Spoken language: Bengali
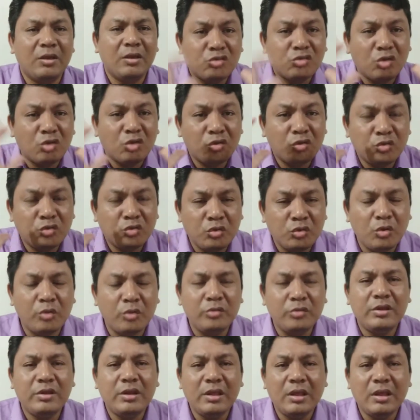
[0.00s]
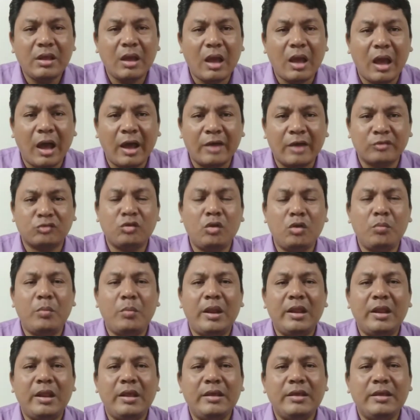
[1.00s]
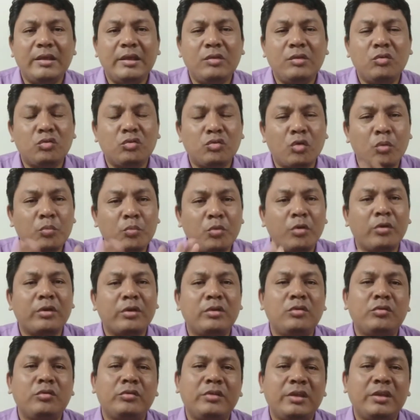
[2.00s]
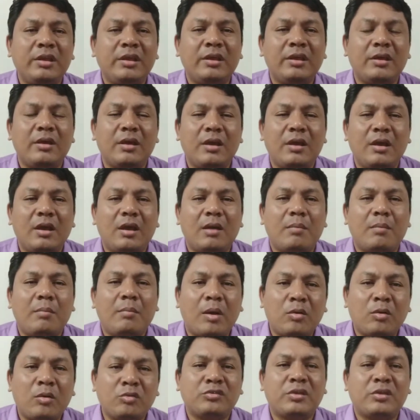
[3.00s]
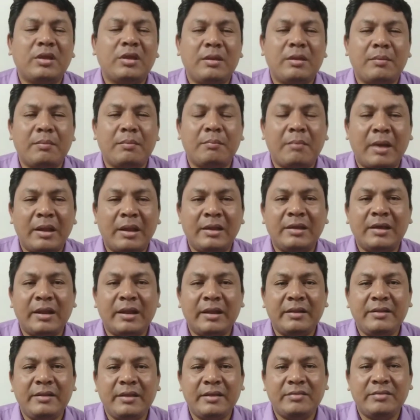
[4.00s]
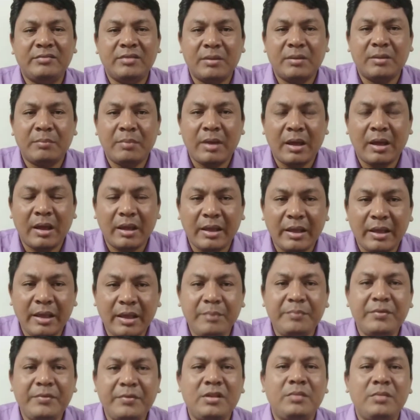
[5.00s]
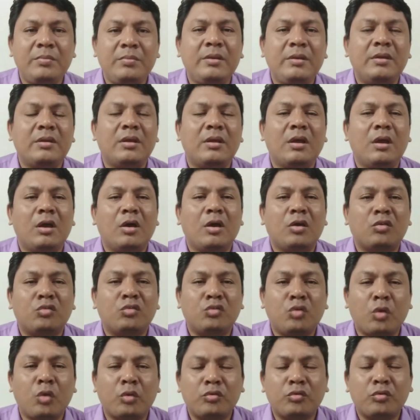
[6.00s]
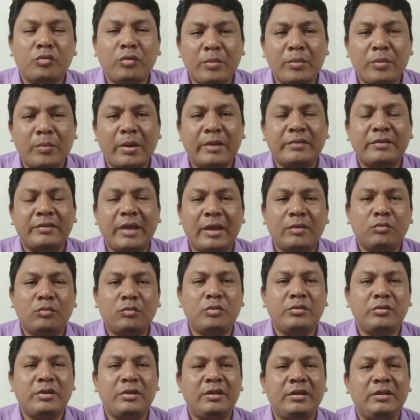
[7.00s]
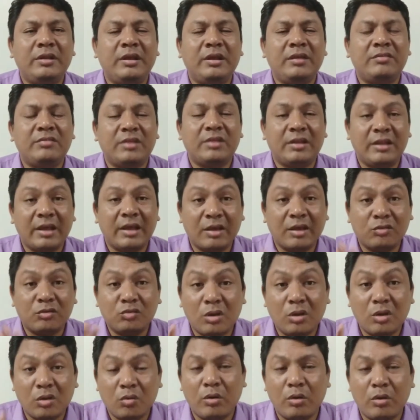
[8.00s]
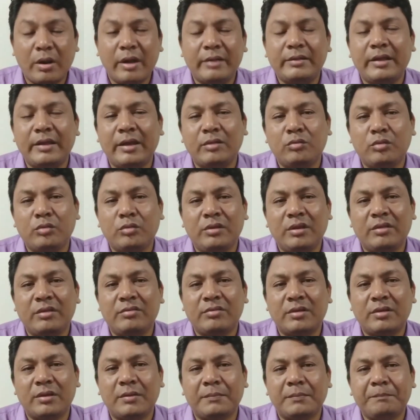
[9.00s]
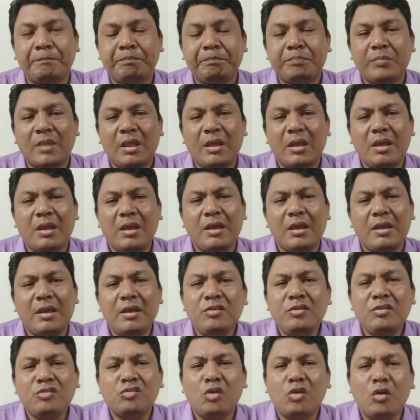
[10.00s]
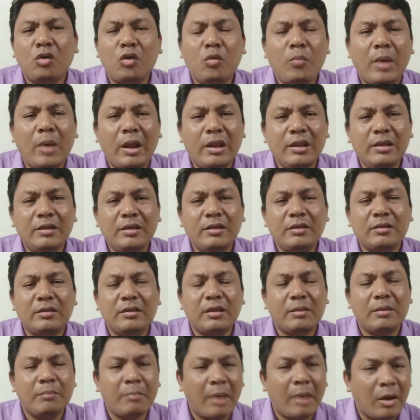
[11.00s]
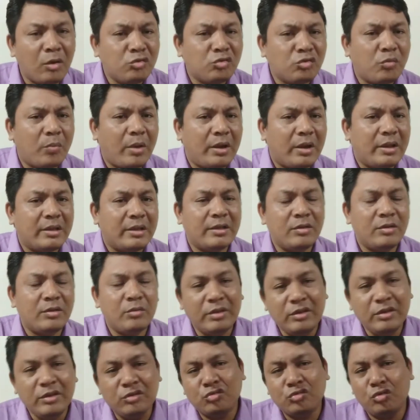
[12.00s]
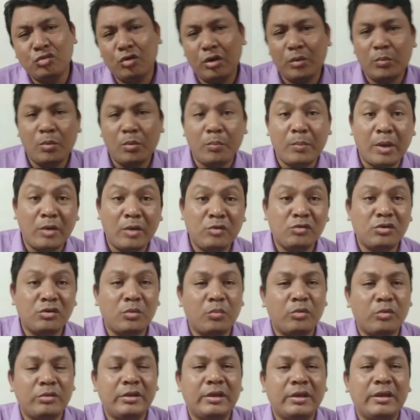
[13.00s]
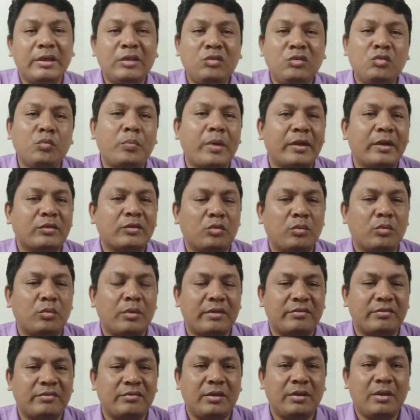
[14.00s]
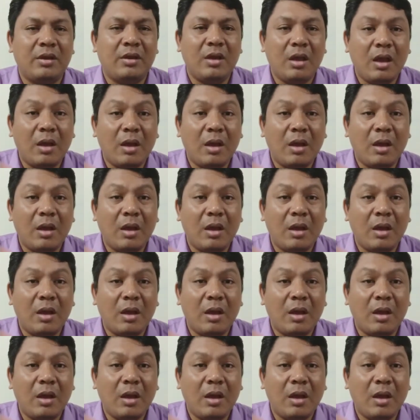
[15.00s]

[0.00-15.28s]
ঈশ্বর যদিও তিনি আসল মালিক কিন্তু তবুও কিন্তু তিনি মানুষকে মালিকানা দিয়েছেন বা এই পৃথিবীর যত্ন নেবার দায়িত্ব তিনি দিয়েছেন দেখাশোনা করার দায়িত্ব দিয়েছেন ঈশ্বরও মালিক মানুষও মালিক কিন্তু ঈশ্বর এবং মানুষের মধ্যে কিছু পার্থক্য আছে